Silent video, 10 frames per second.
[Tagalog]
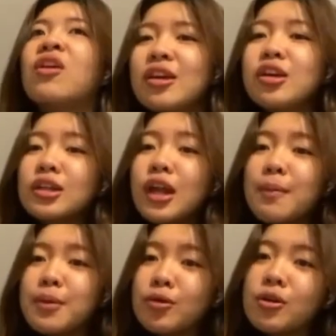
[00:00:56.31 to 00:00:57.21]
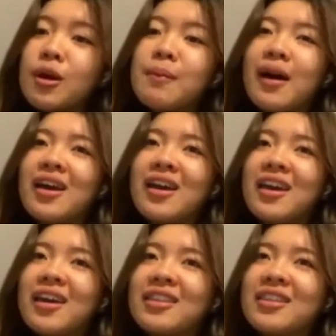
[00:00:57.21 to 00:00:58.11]
And grabe yung kaba.
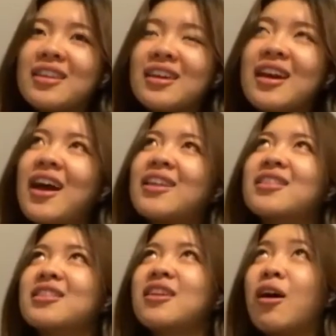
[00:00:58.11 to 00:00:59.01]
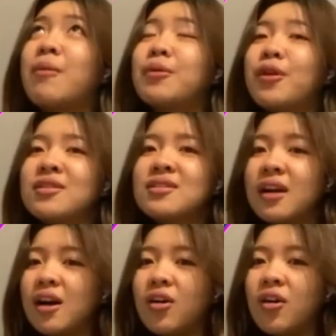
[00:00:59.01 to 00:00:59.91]
And kahit naka-bronze
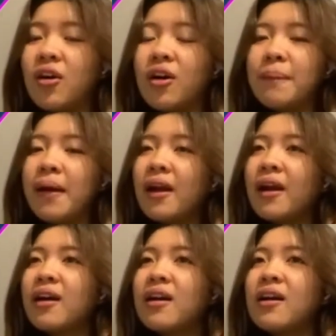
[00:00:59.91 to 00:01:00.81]
lang ako, parang